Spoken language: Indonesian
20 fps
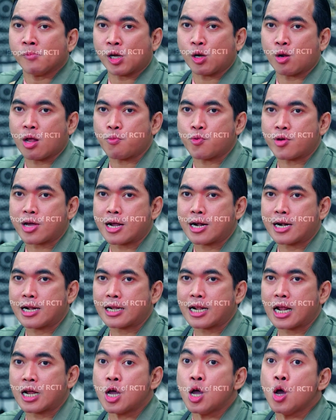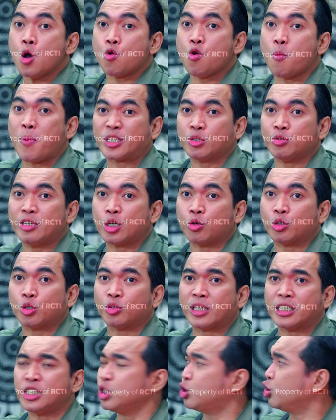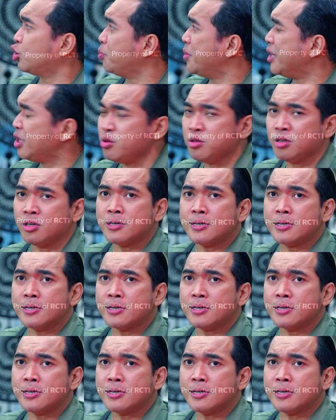Kalau apa kagak larang, gue pasti udah ikut-ikutan di situ tapi itu.